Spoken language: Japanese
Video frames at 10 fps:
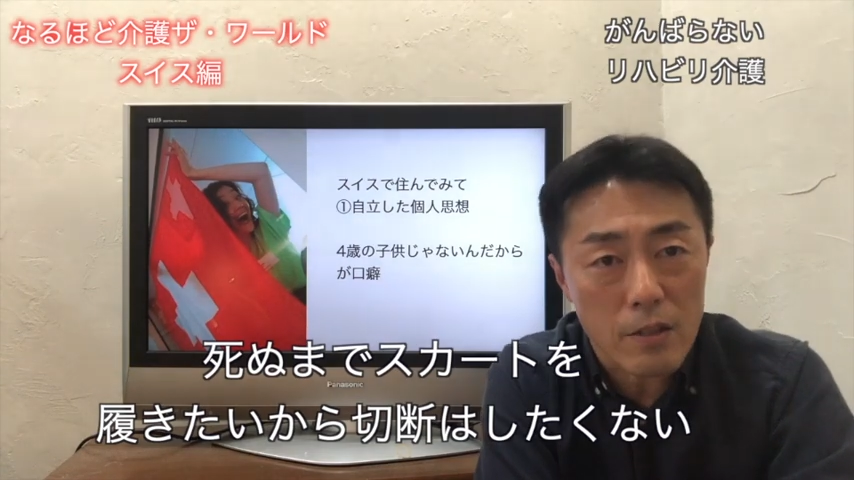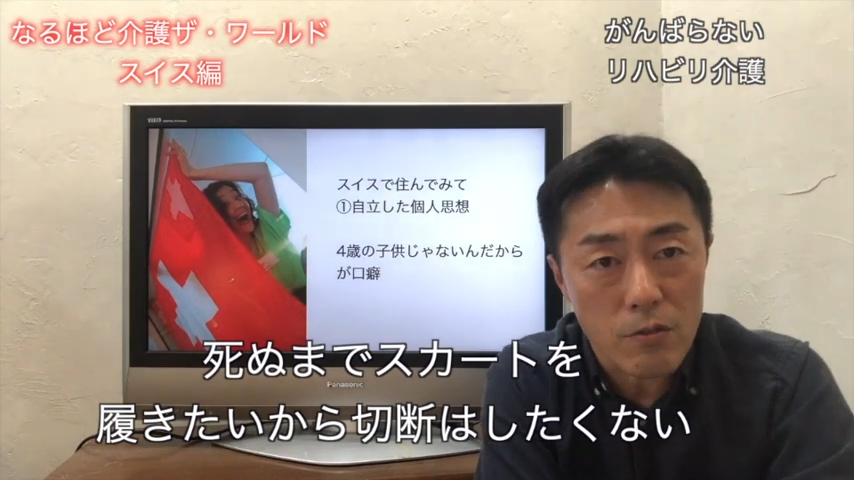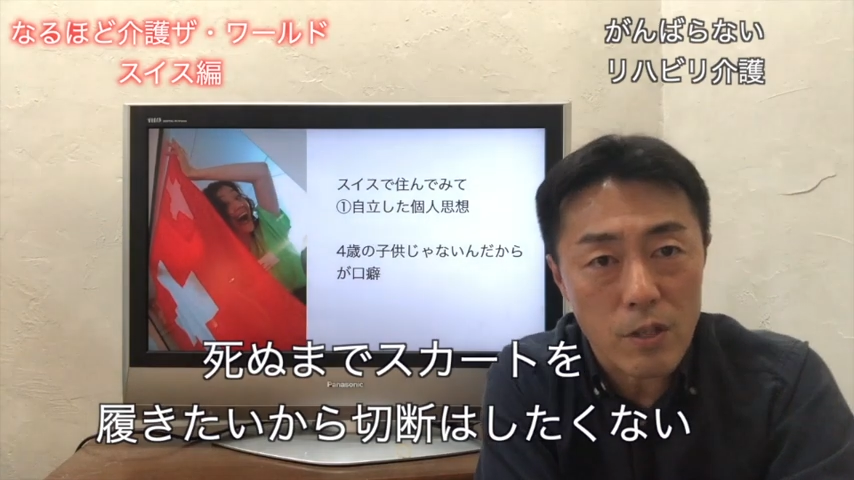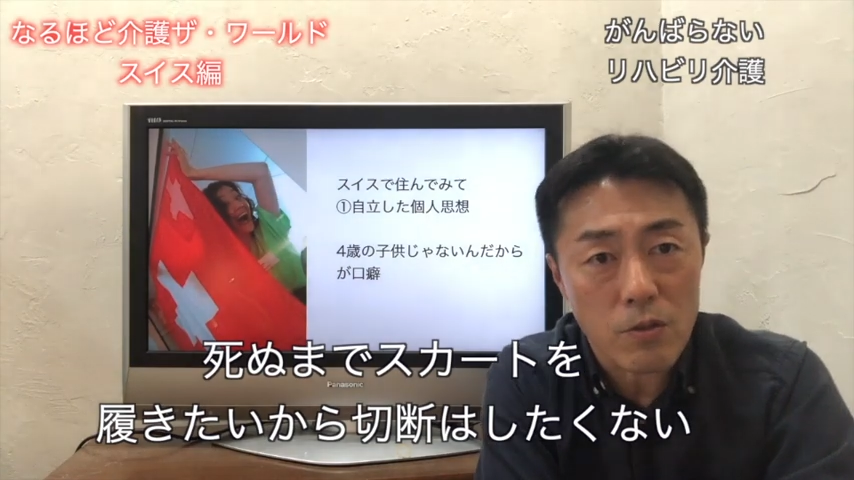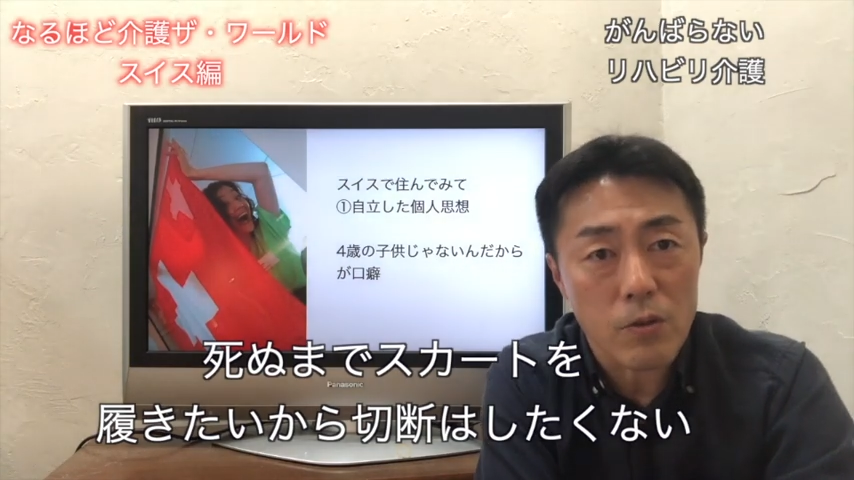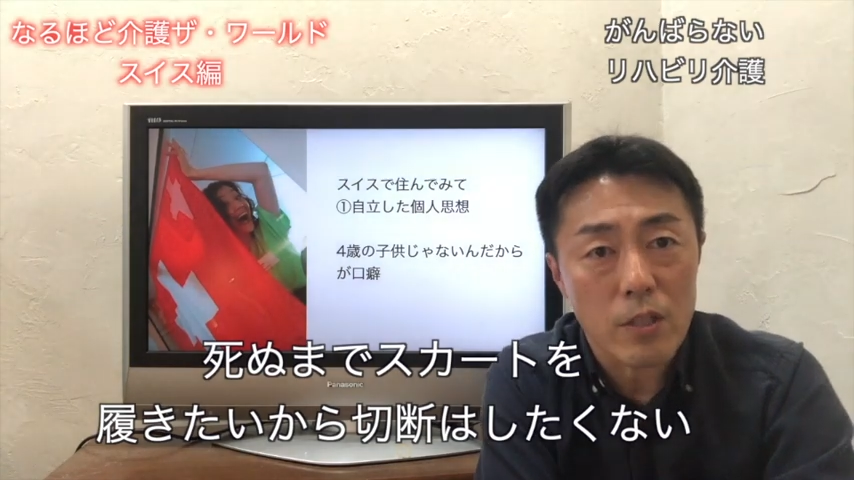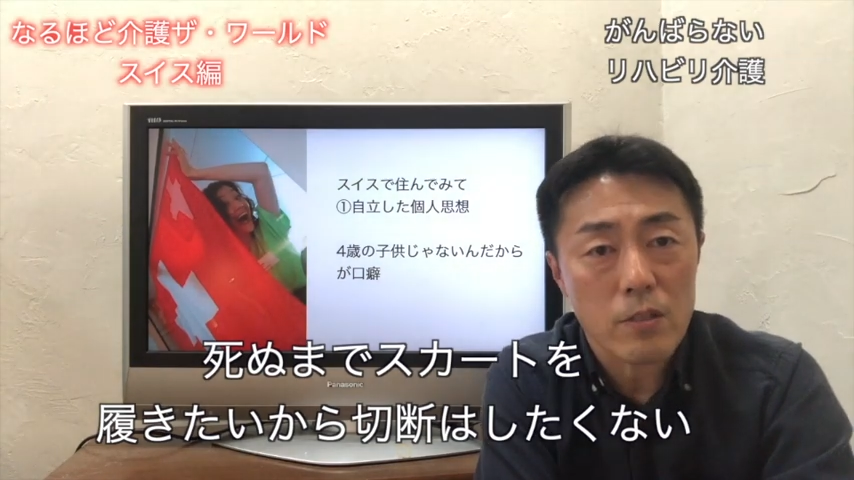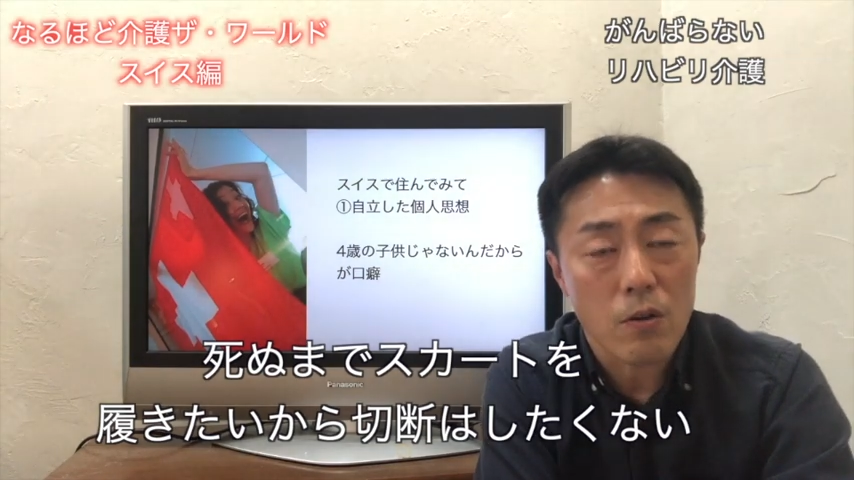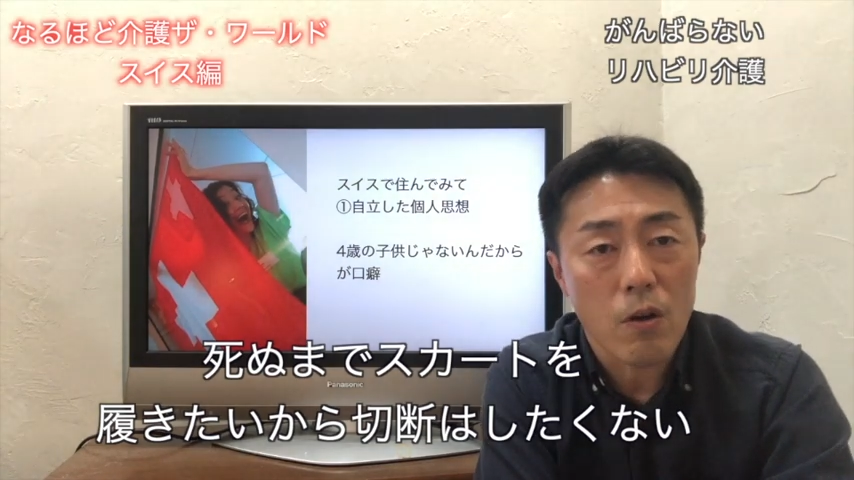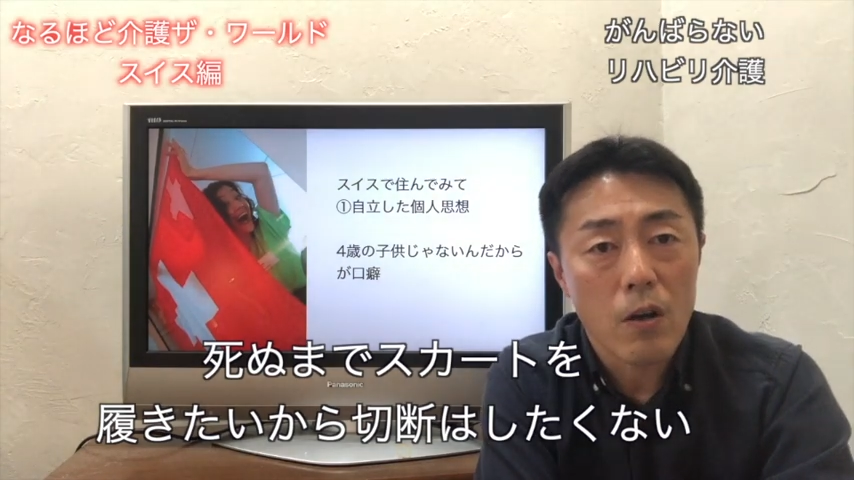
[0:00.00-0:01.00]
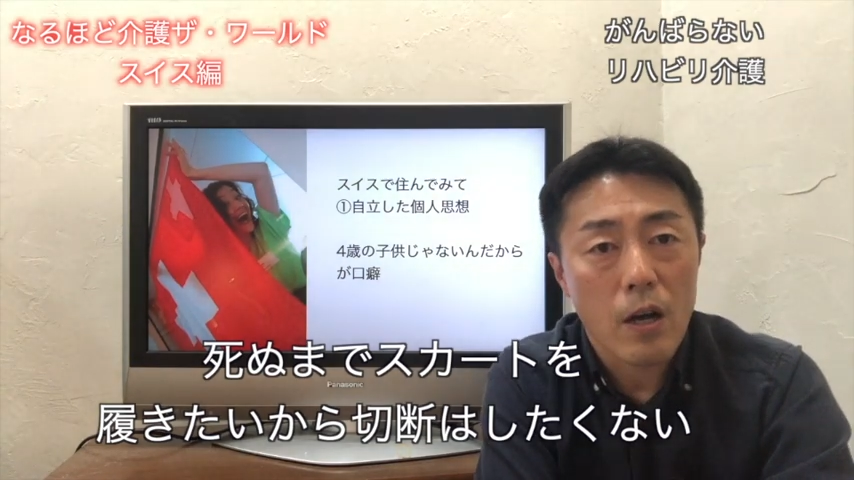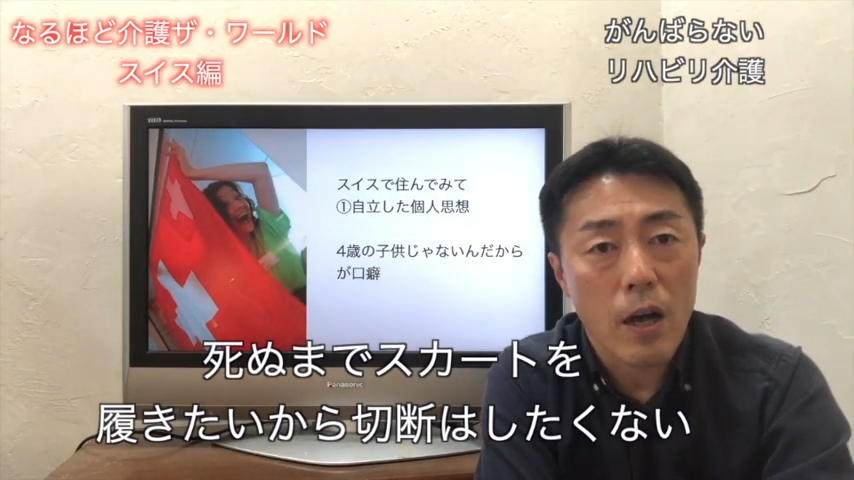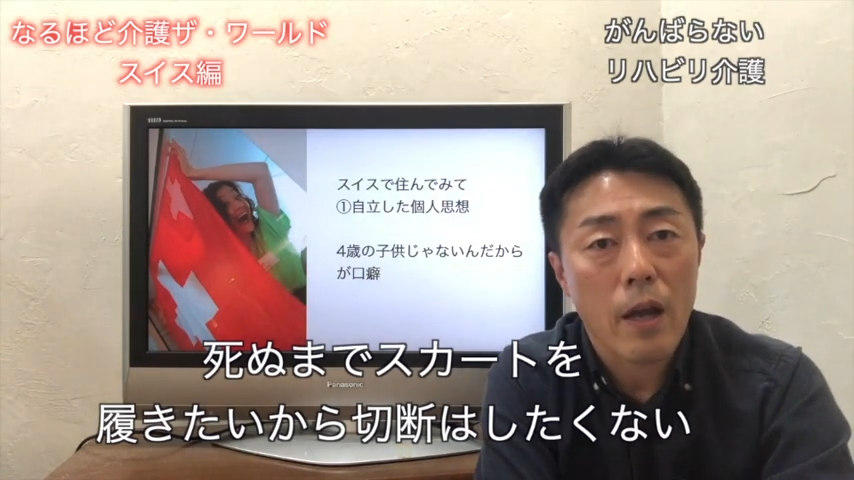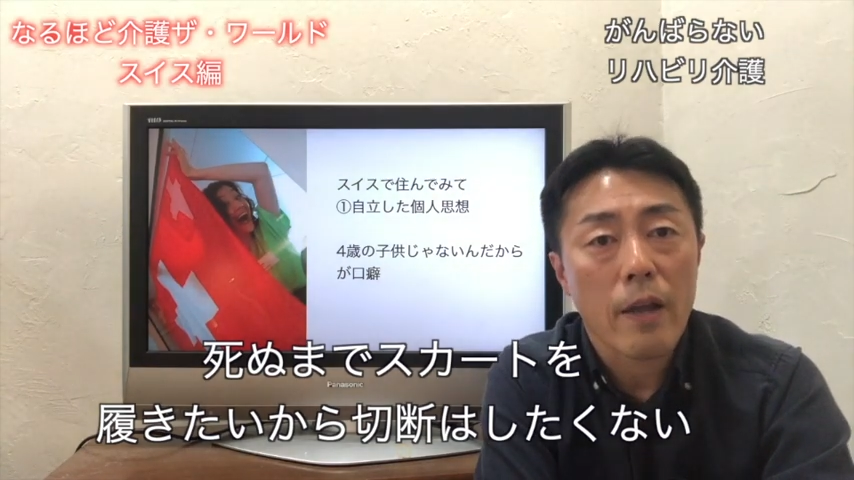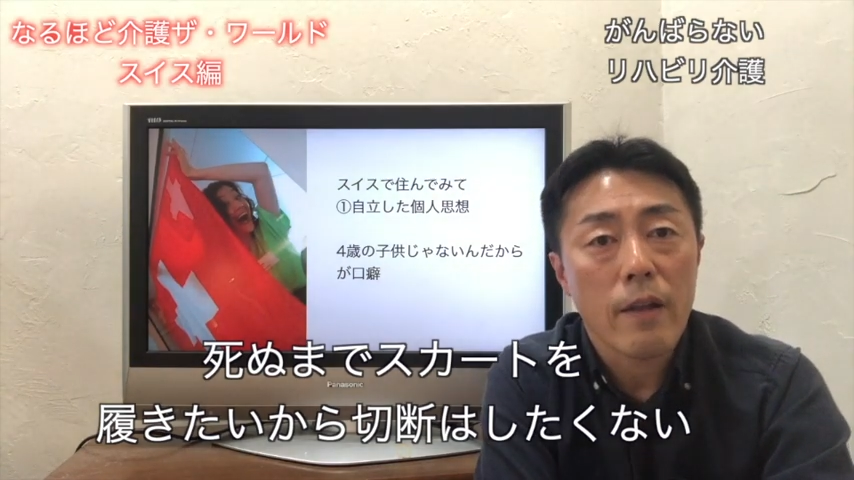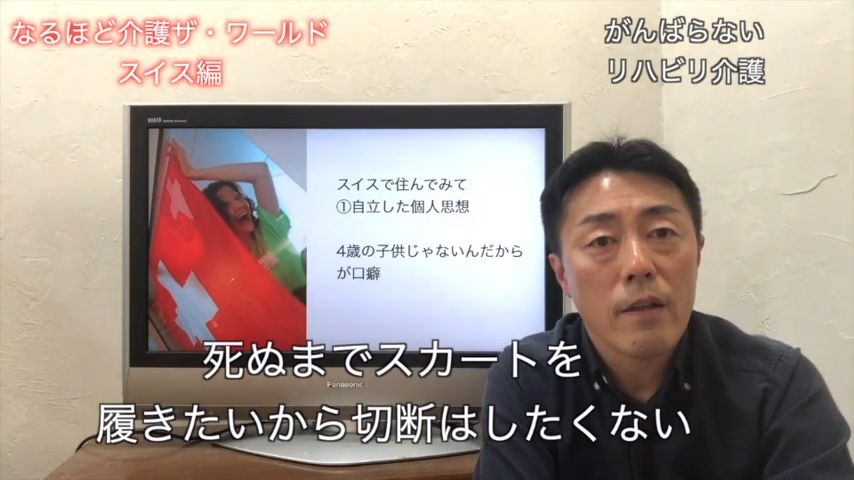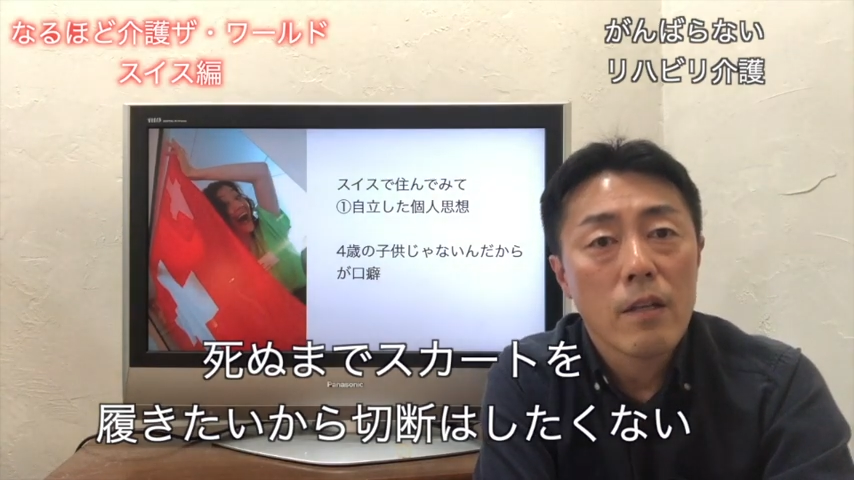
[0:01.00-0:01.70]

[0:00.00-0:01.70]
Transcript: 言ったそうですよはい